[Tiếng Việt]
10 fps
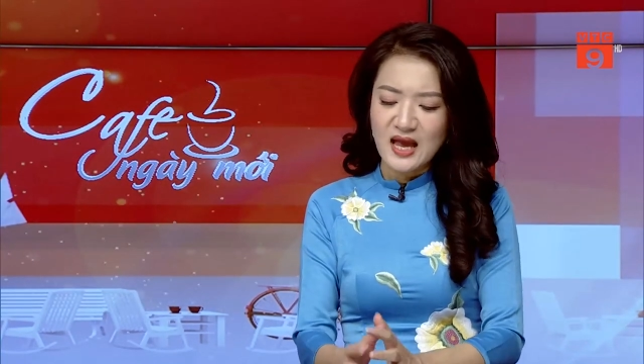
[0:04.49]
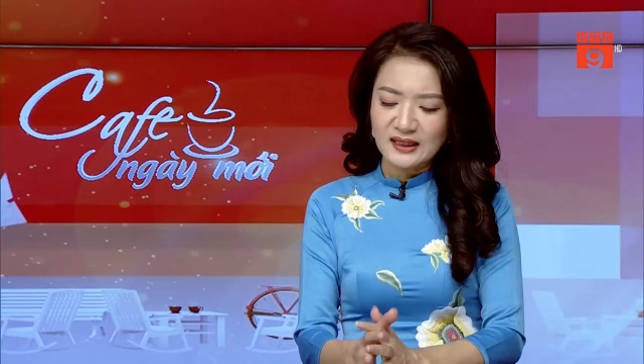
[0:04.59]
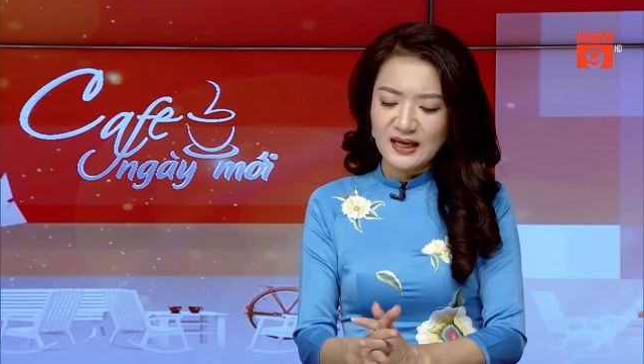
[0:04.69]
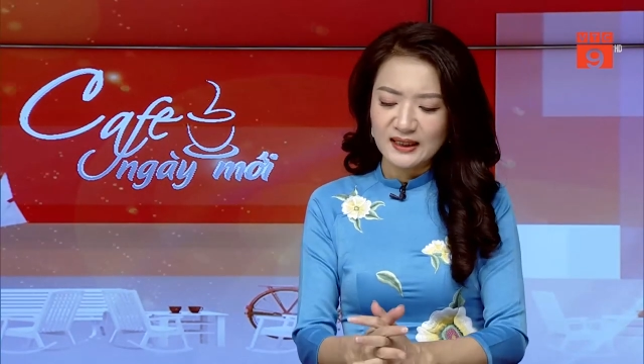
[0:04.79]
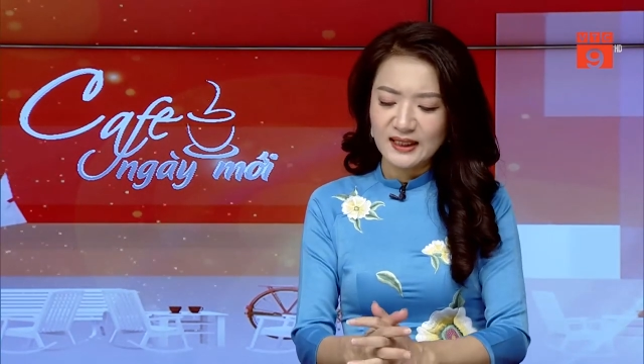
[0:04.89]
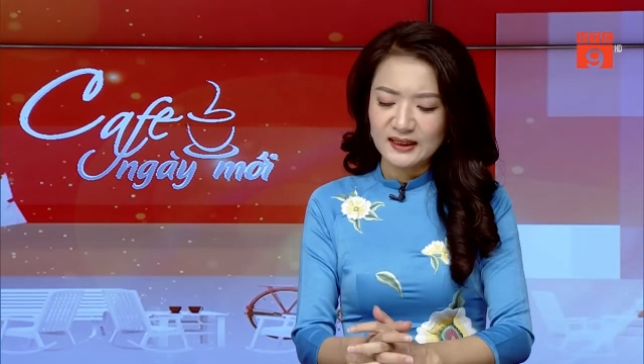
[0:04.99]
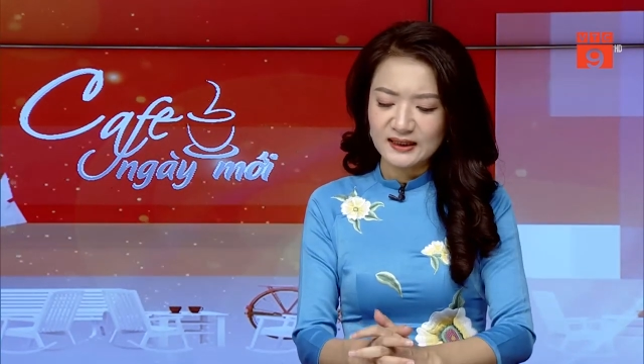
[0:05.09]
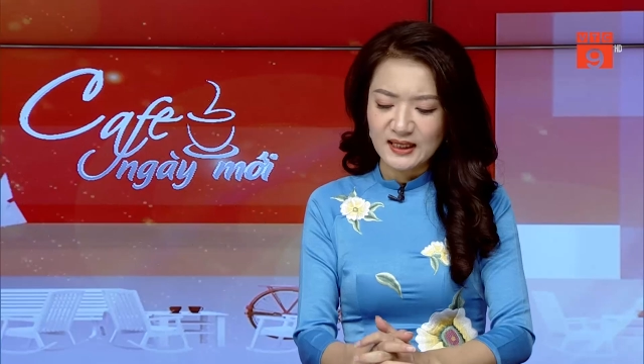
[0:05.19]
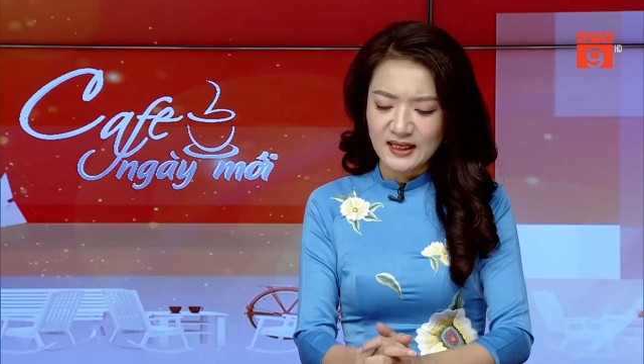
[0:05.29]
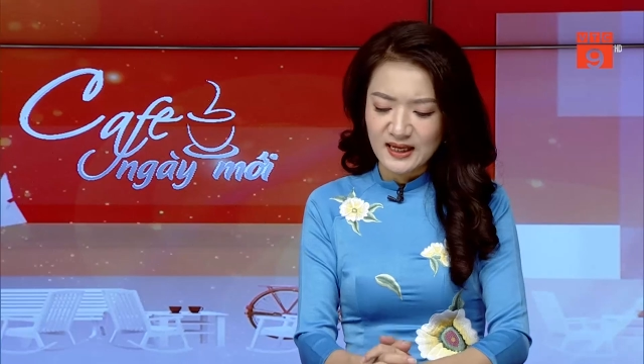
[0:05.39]
cải thiện
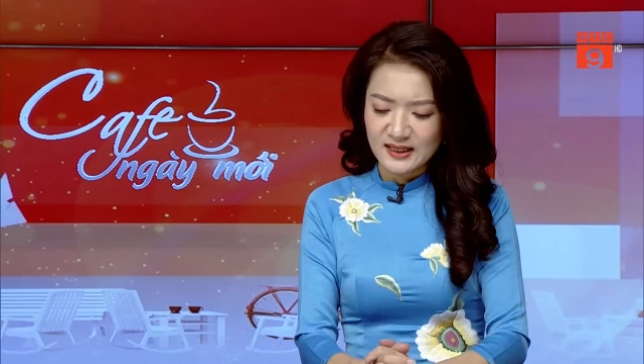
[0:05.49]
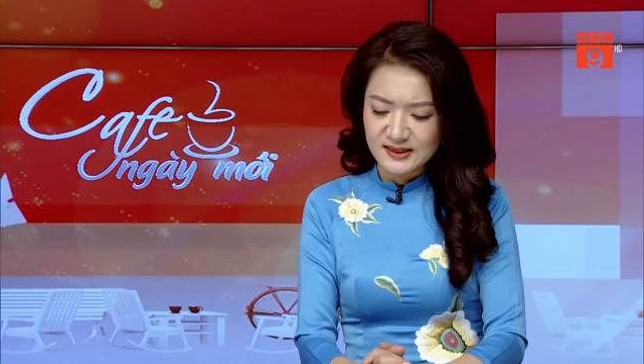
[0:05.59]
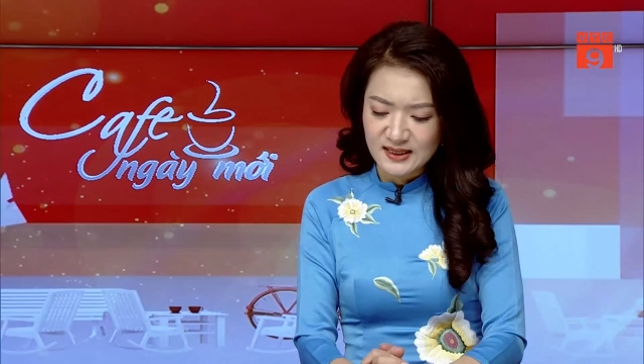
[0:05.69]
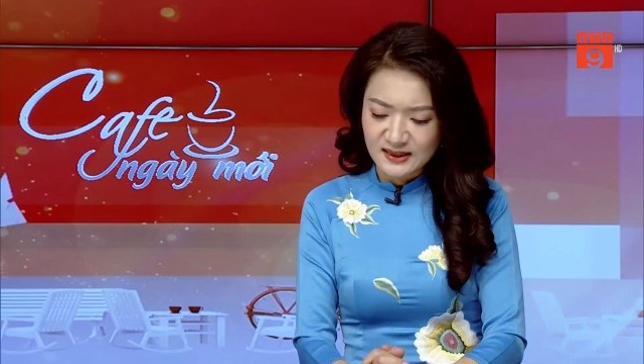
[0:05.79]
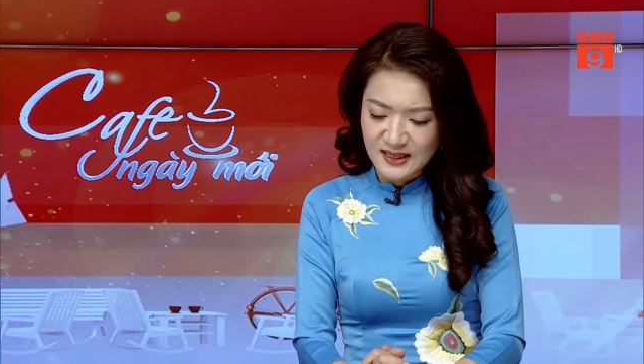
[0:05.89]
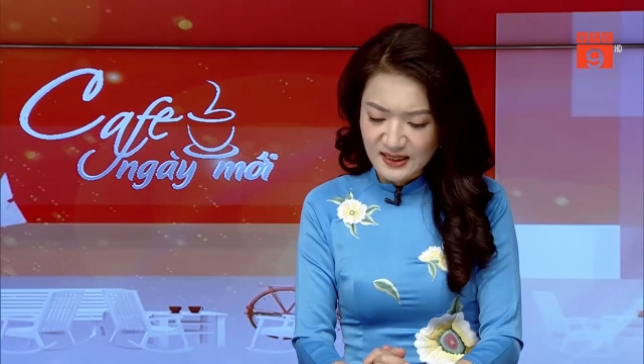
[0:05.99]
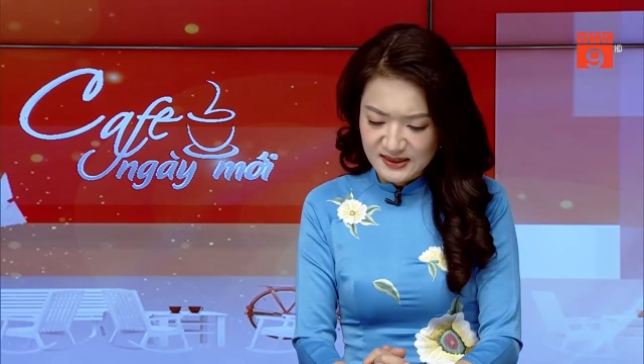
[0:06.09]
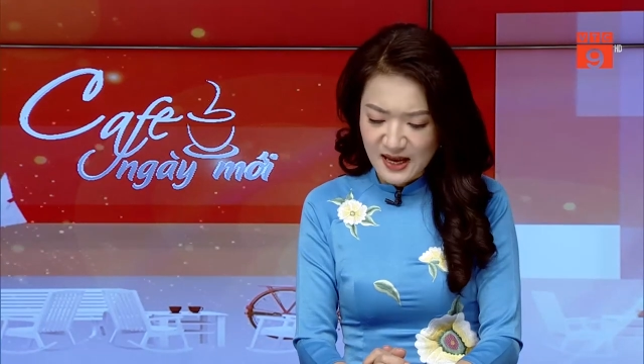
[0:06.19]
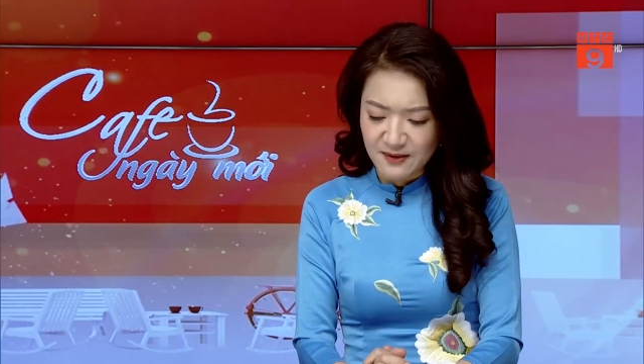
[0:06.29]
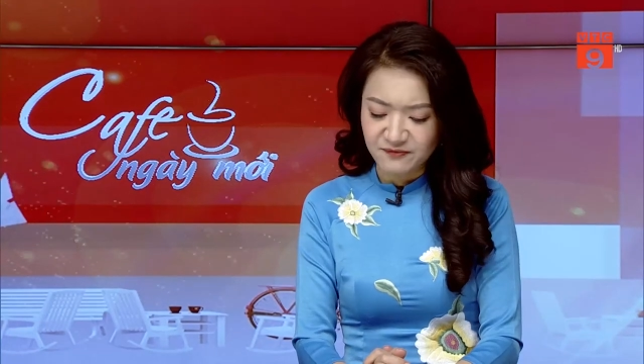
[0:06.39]
tỷ lệ sinh đang
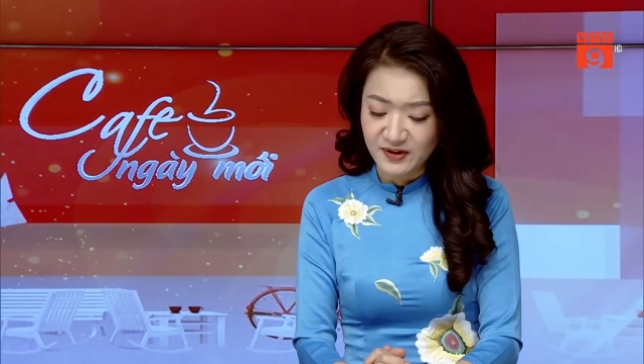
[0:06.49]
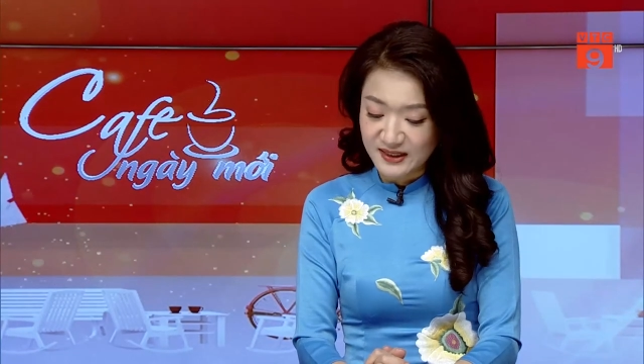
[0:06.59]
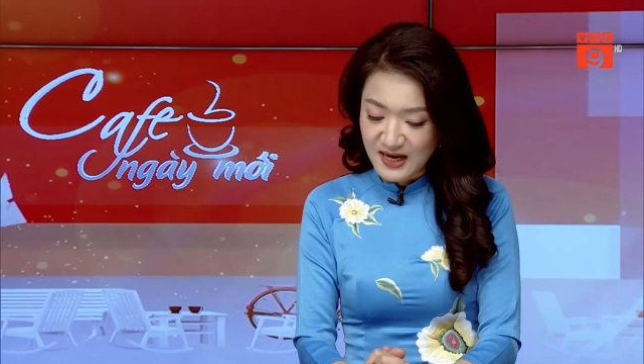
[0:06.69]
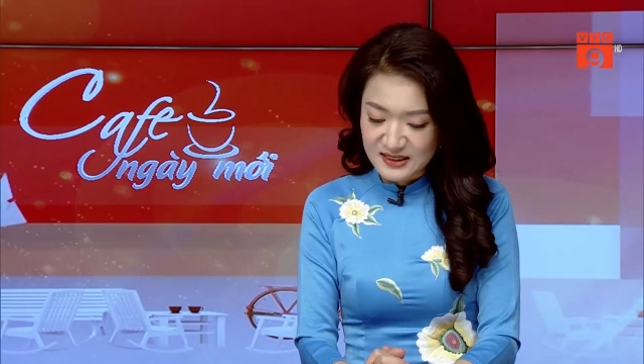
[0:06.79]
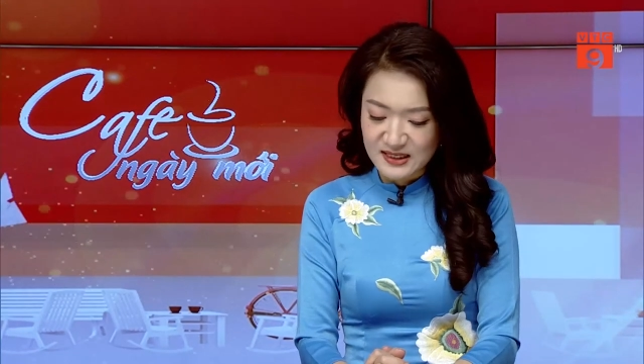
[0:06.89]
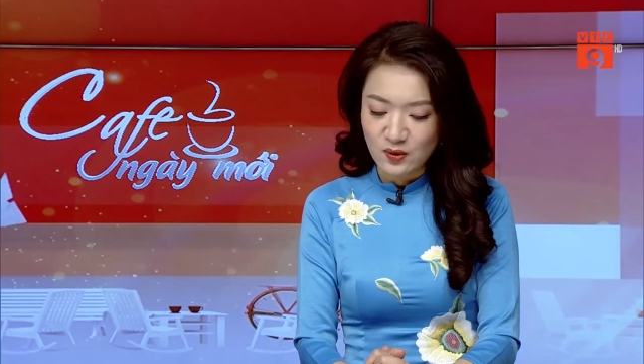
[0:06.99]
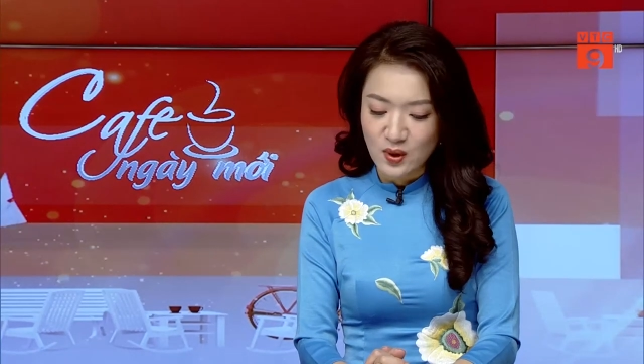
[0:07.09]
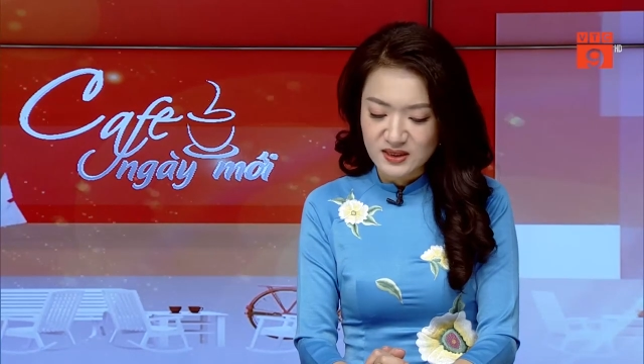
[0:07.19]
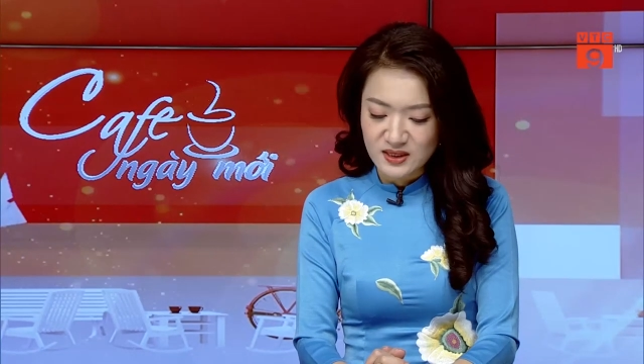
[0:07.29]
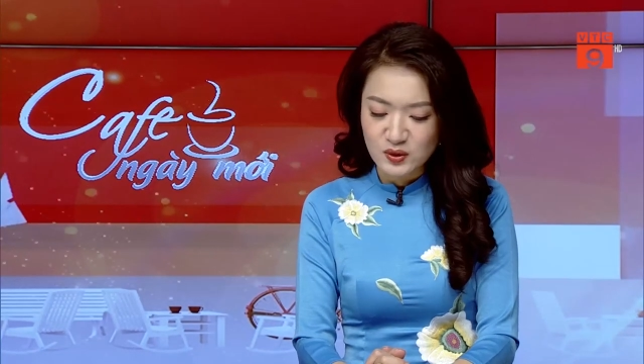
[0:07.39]
giảm và đa dạng
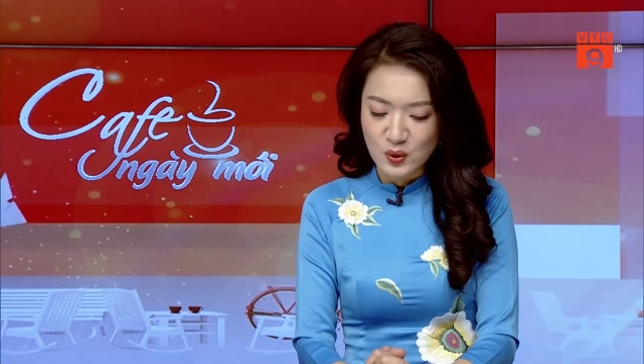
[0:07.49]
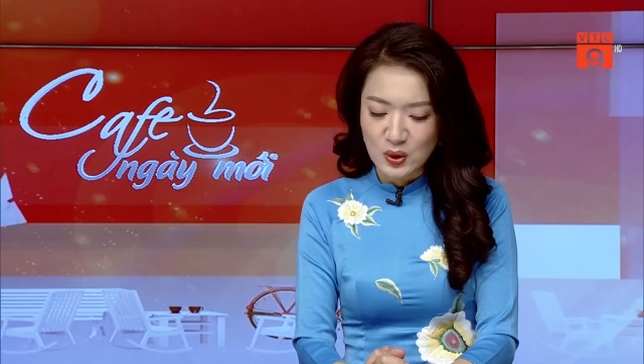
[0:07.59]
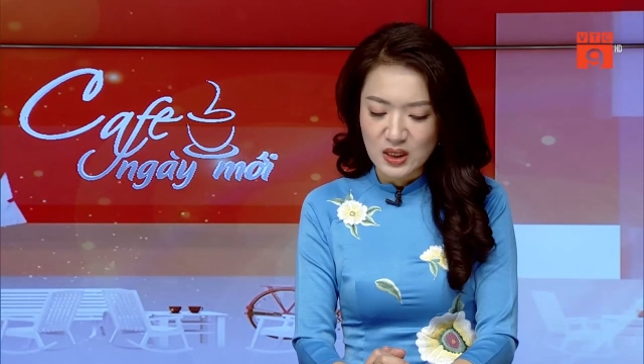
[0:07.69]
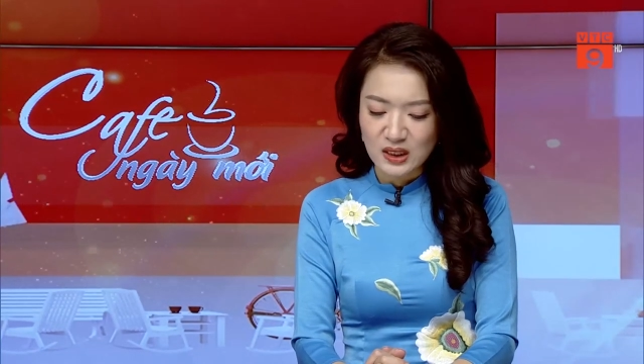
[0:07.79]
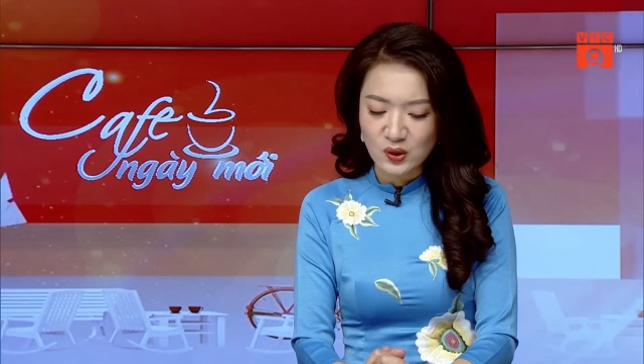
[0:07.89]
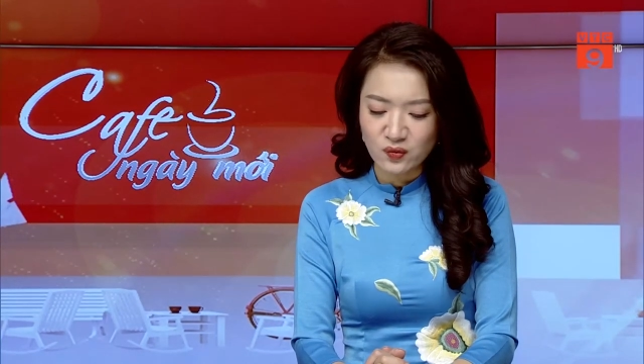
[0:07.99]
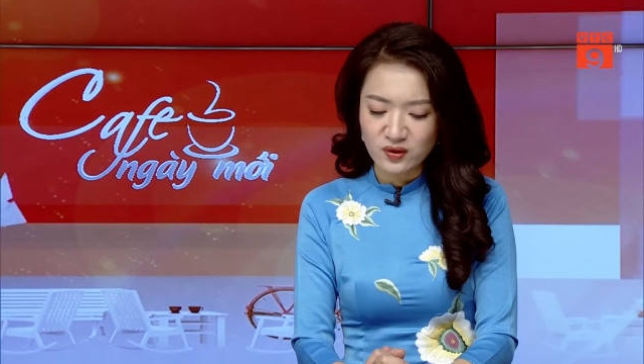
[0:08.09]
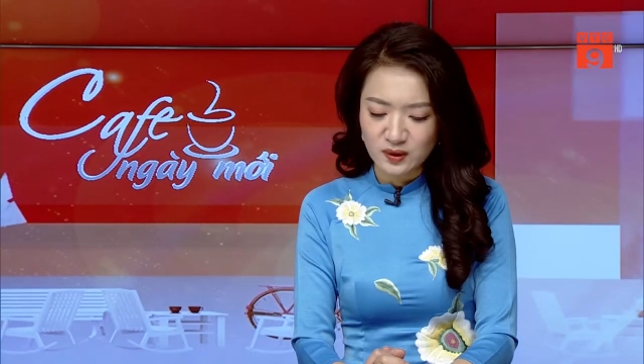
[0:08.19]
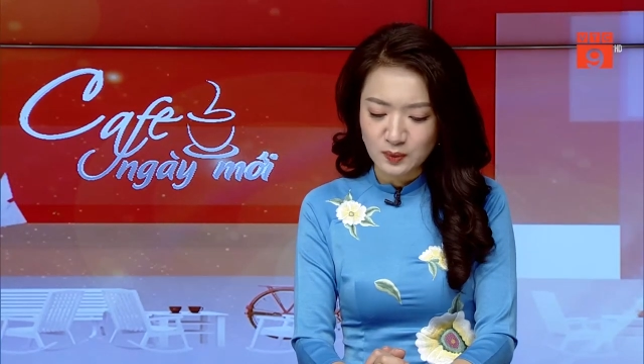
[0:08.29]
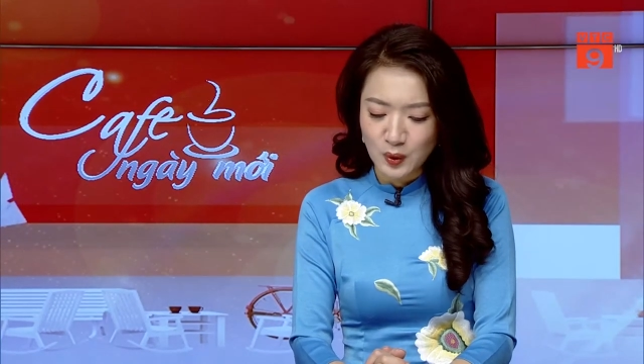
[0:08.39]
hóa dân số ở các khu
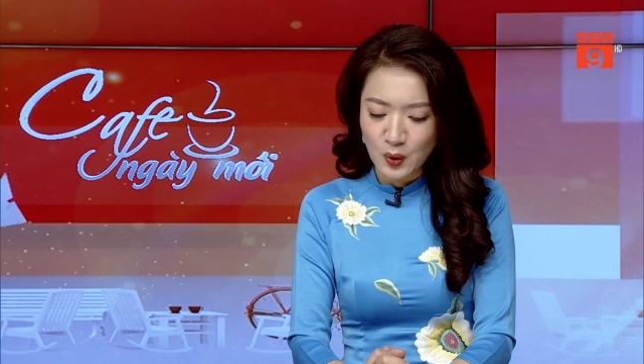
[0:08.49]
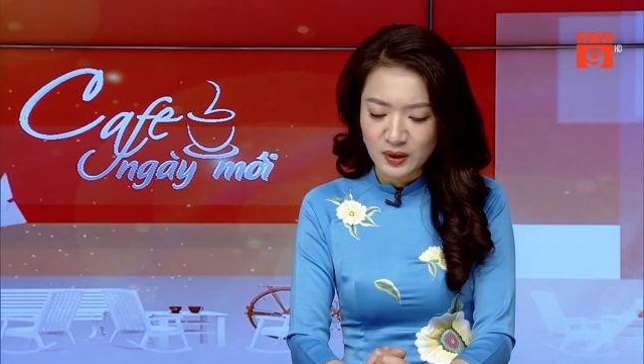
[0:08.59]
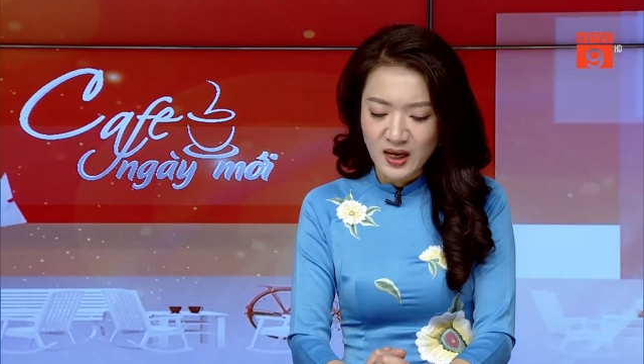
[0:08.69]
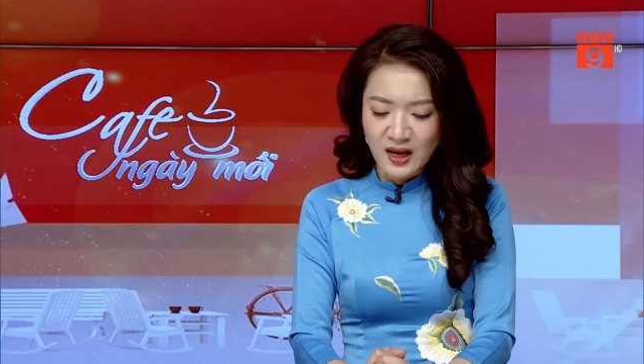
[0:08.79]
vực nông thôn,